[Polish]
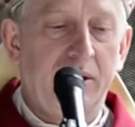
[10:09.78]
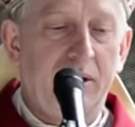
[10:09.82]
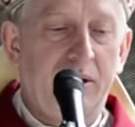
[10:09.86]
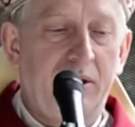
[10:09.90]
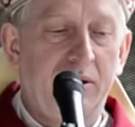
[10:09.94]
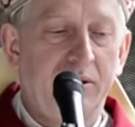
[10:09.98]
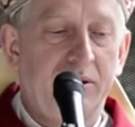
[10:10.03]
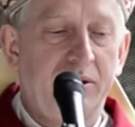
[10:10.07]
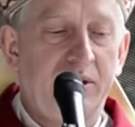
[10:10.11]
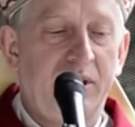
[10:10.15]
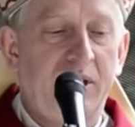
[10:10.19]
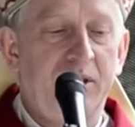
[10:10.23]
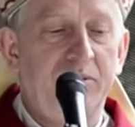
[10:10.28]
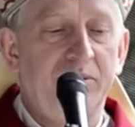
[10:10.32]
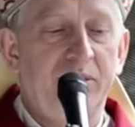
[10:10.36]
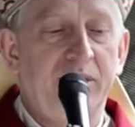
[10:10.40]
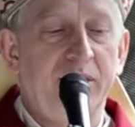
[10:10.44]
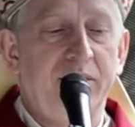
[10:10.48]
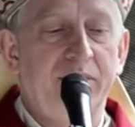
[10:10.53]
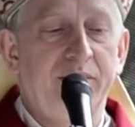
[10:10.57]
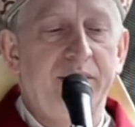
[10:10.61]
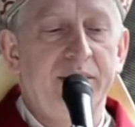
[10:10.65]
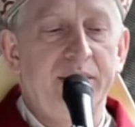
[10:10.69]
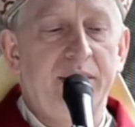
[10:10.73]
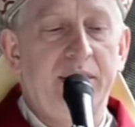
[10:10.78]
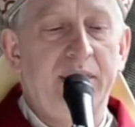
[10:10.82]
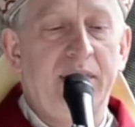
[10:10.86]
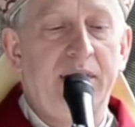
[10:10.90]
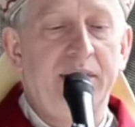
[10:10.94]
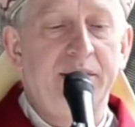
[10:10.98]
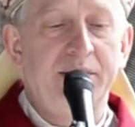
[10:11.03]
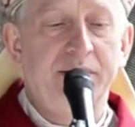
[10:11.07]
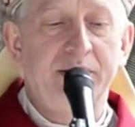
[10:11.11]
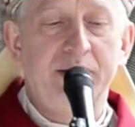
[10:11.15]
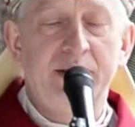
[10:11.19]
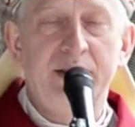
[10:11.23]
od tamtych
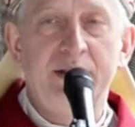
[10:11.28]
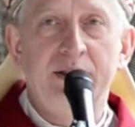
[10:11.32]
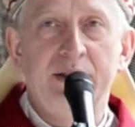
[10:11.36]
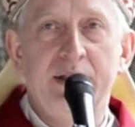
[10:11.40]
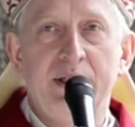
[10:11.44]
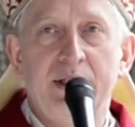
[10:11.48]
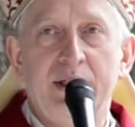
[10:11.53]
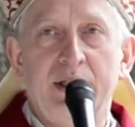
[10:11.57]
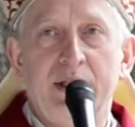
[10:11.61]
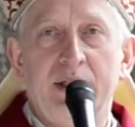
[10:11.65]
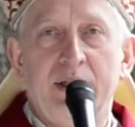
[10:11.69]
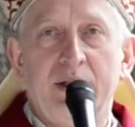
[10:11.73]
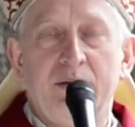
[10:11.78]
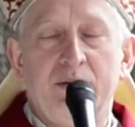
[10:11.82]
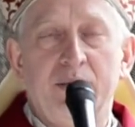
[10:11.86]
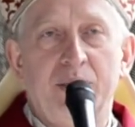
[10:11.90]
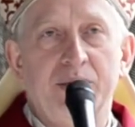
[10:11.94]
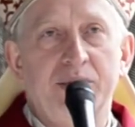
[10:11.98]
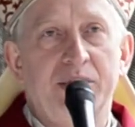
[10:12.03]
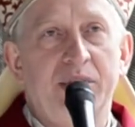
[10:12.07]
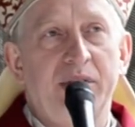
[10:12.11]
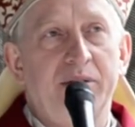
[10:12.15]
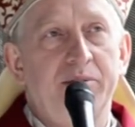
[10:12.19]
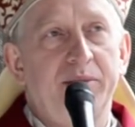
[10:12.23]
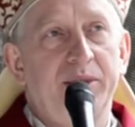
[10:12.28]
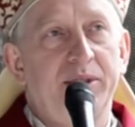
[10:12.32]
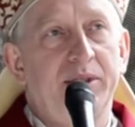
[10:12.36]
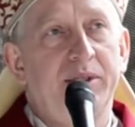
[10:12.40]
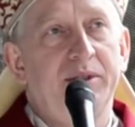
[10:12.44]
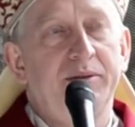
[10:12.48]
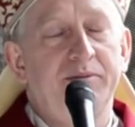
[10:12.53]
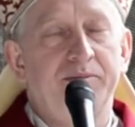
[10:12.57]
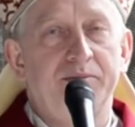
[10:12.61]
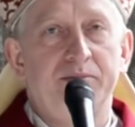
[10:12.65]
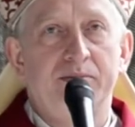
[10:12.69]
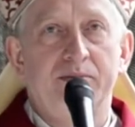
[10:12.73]
wydarzeń, można
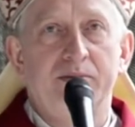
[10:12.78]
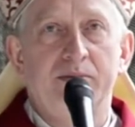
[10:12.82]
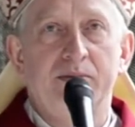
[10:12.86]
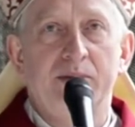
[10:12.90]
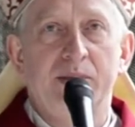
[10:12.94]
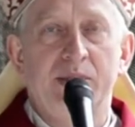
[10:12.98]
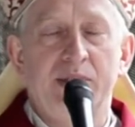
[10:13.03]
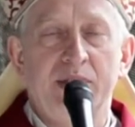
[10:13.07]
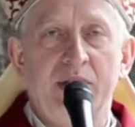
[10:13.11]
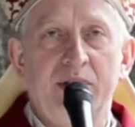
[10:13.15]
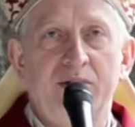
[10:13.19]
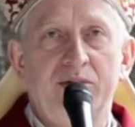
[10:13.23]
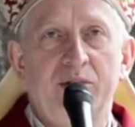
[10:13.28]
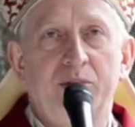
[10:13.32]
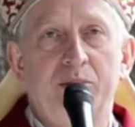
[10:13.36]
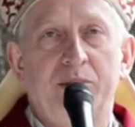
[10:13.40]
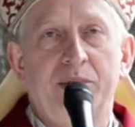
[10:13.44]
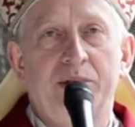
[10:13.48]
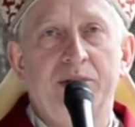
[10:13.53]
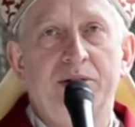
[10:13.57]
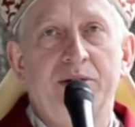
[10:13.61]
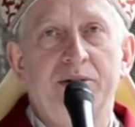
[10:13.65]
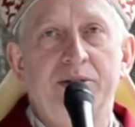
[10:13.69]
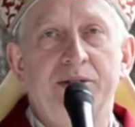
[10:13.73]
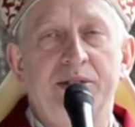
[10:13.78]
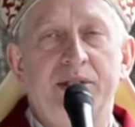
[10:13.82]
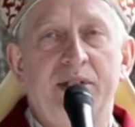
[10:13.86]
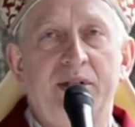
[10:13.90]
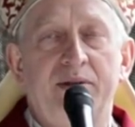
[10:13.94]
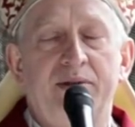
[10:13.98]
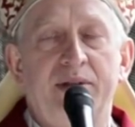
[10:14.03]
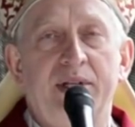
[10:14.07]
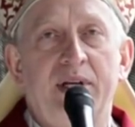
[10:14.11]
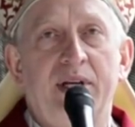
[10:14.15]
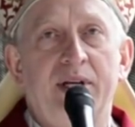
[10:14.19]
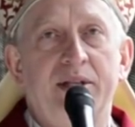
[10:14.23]
by znowu podjąć
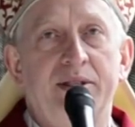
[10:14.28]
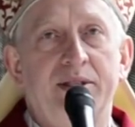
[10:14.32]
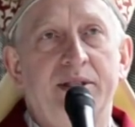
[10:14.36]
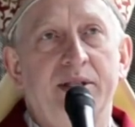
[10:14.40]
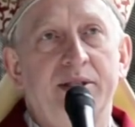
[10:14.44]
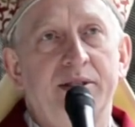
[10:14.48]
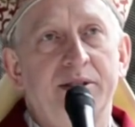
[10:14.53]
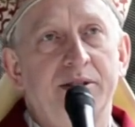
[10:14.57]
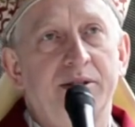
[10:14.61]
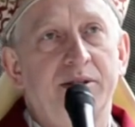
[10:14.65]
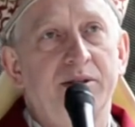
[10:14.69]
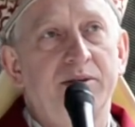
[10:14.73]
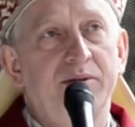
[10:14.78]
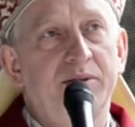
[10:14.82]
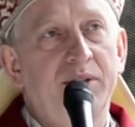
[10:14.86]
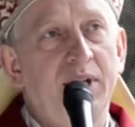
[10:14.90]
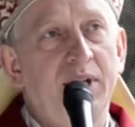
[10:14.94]
refleksję. Zresztą w